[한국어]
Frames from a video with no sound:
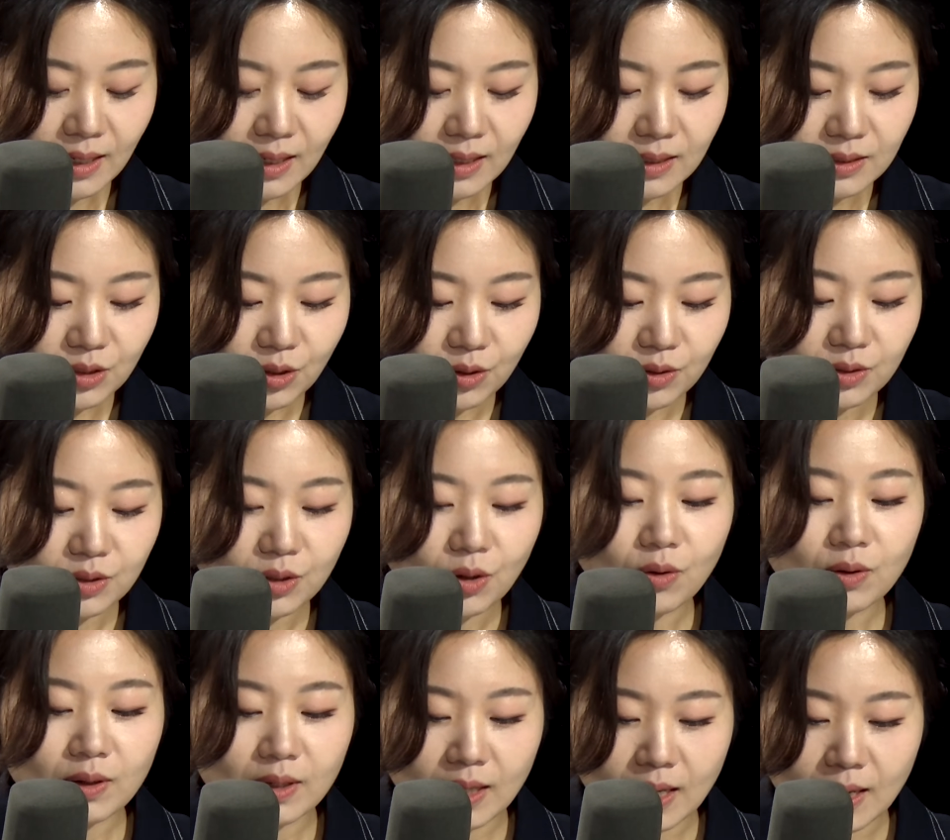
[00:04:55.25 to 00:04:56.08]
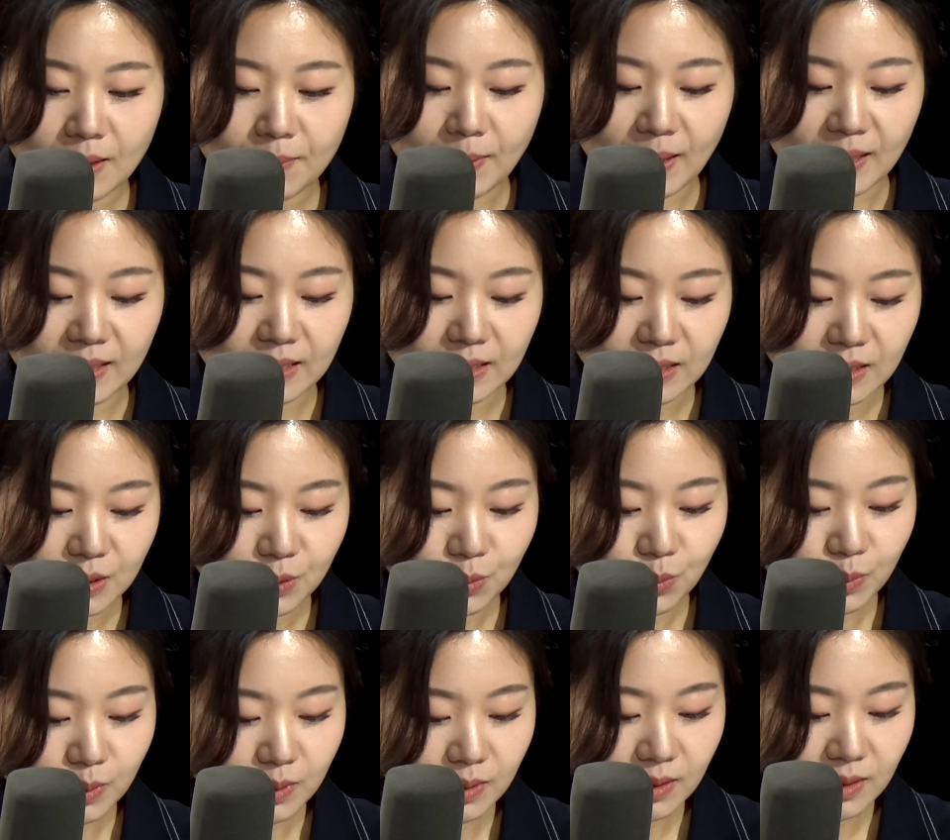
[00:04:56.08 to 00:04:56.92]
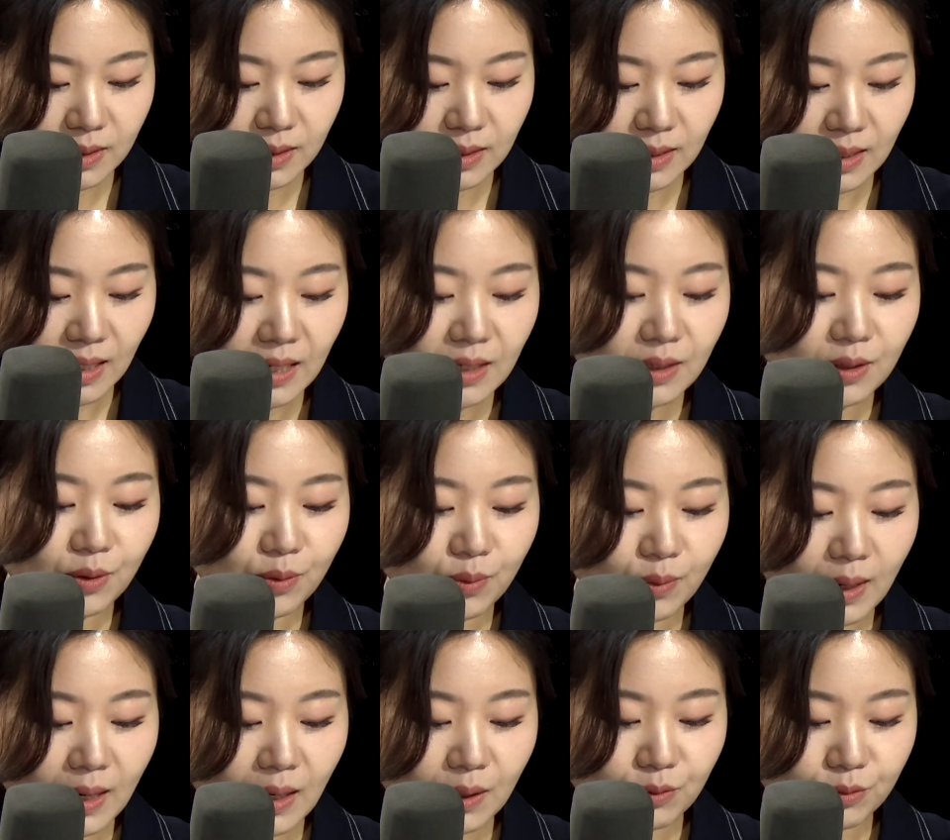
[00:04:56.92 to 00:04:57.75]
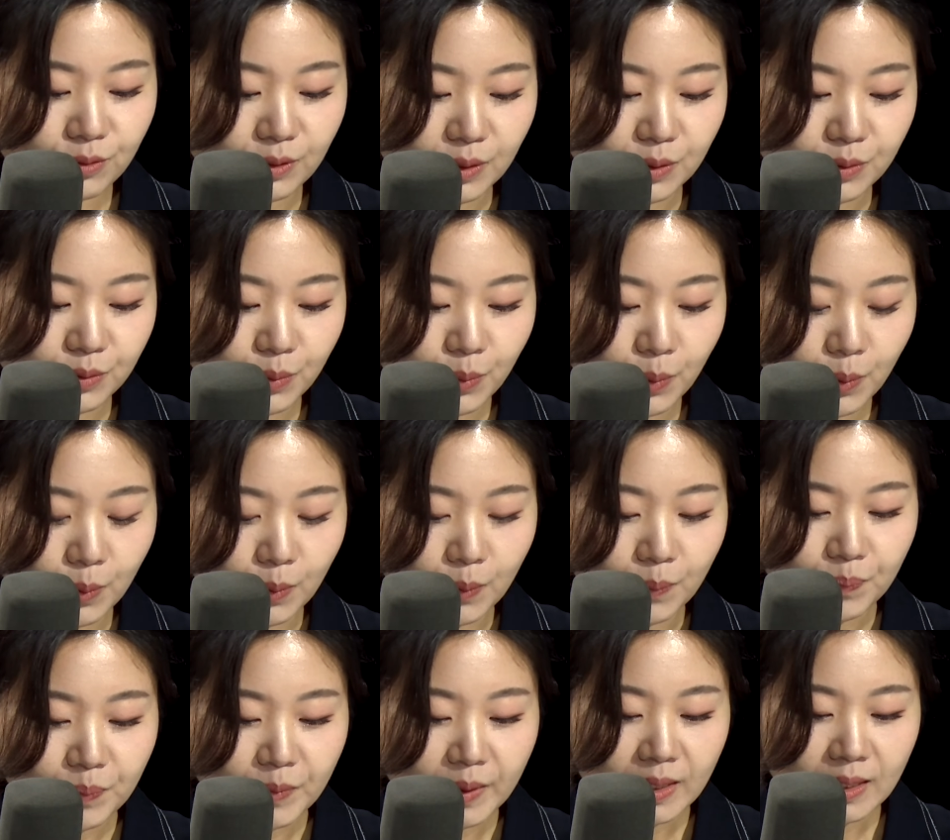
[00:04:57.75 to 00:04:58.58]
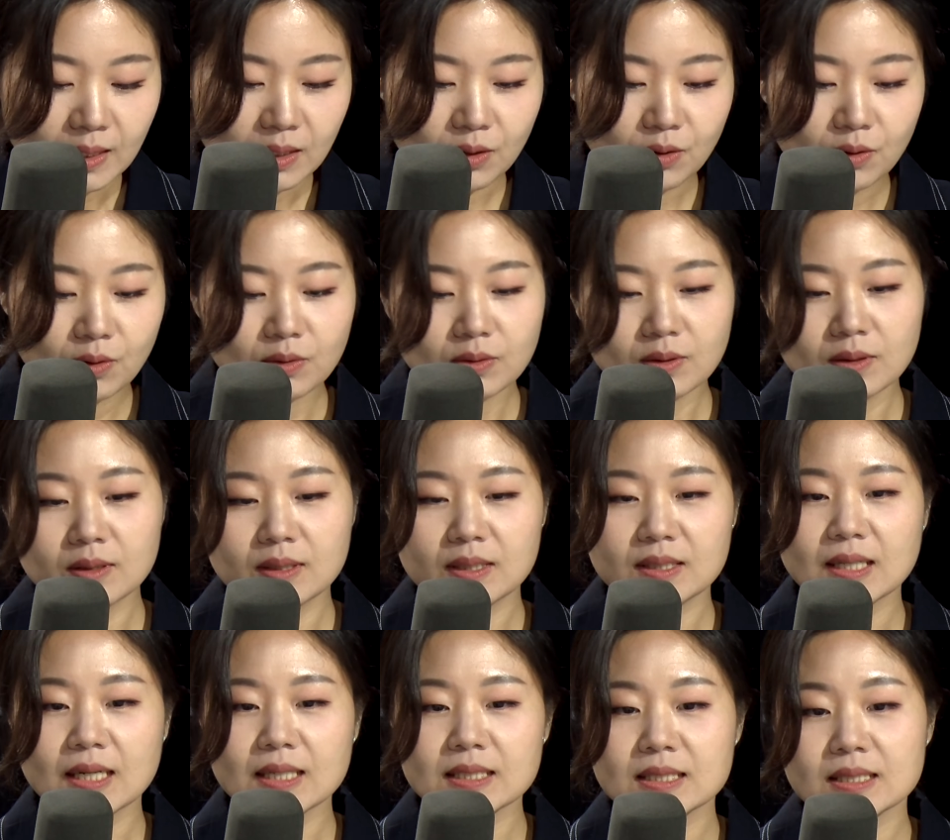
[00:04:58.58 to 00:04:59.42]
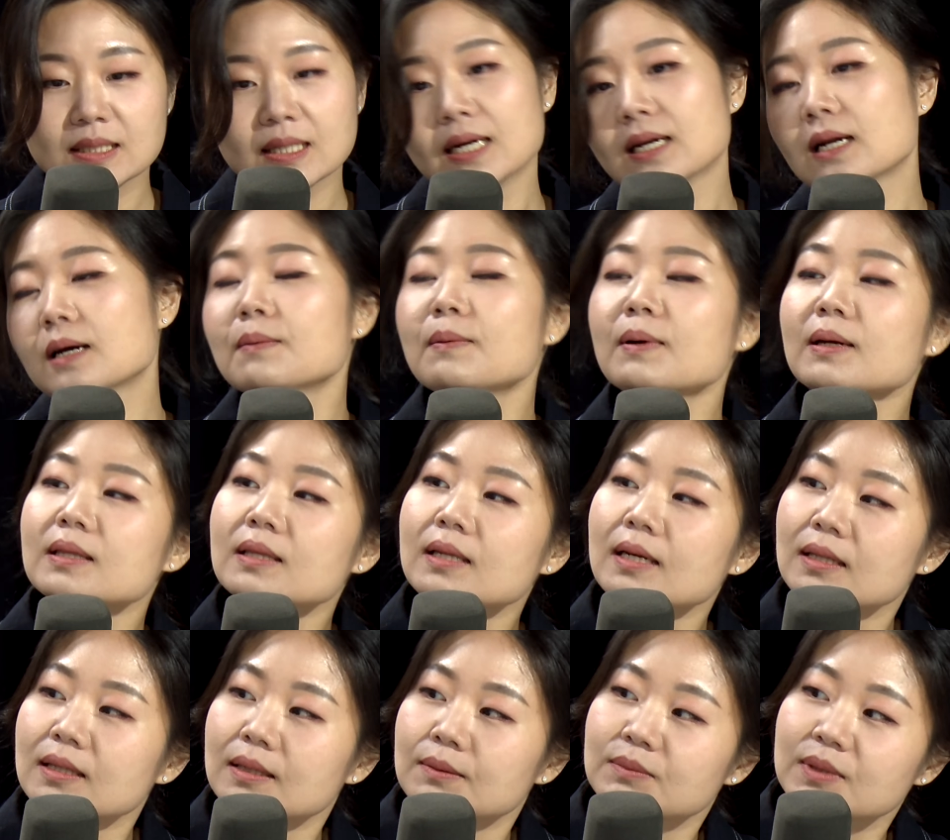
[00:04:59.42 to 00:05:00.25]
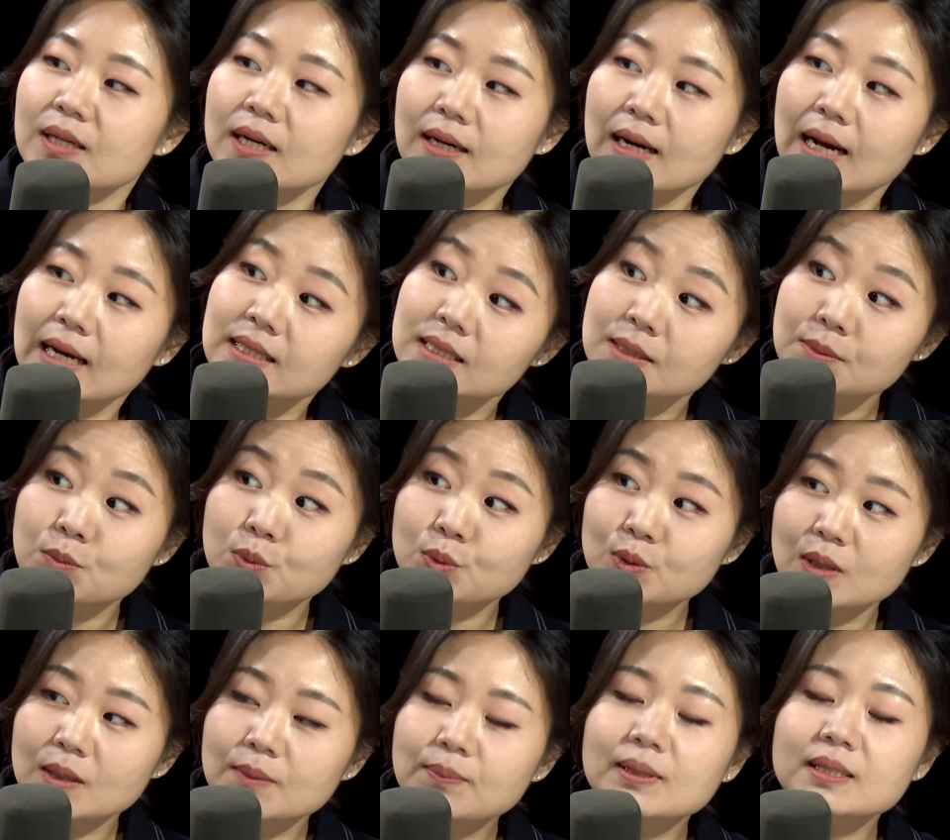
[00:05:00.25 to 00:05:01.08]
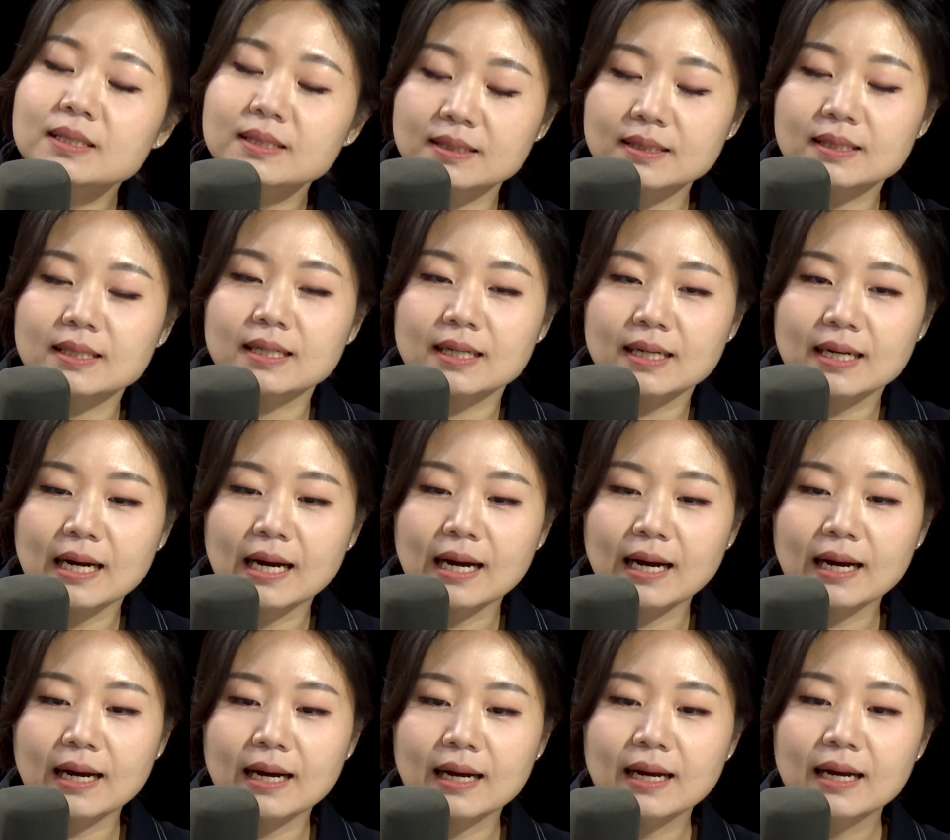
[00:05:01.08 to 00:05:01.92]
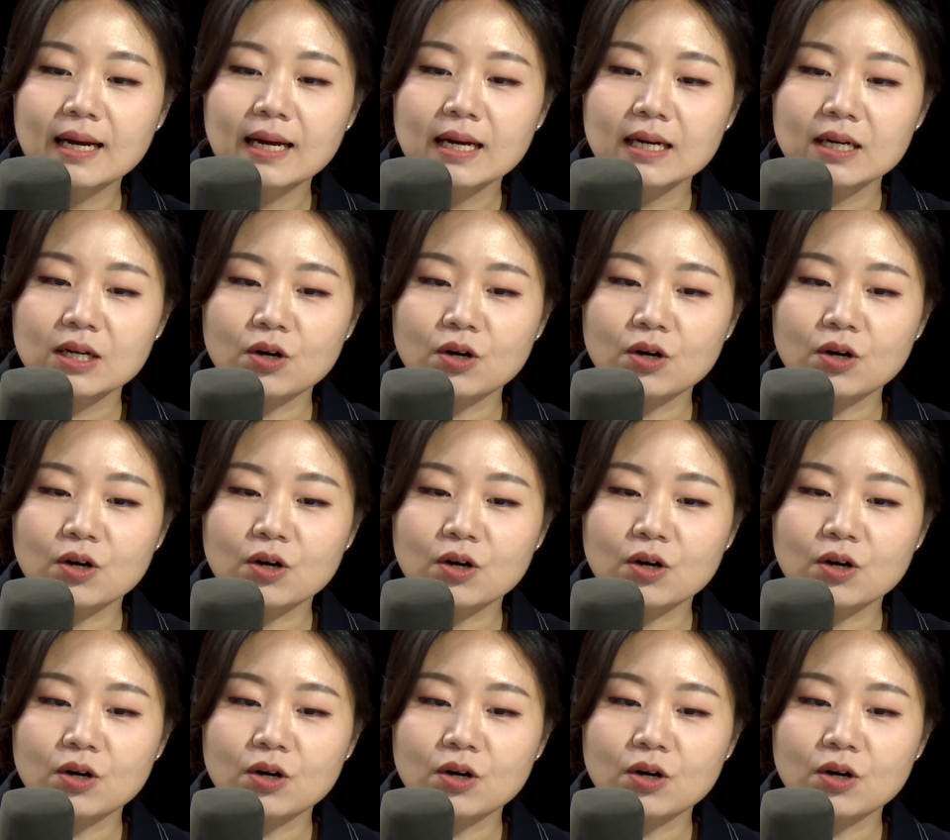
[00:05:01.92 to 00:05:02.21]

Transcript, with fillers: 그래서 그렇게 많이 시도를 하려고 하고 있고 이런 것들이 사실 사람한테는 임상을 아직 못 해봤으니까 아.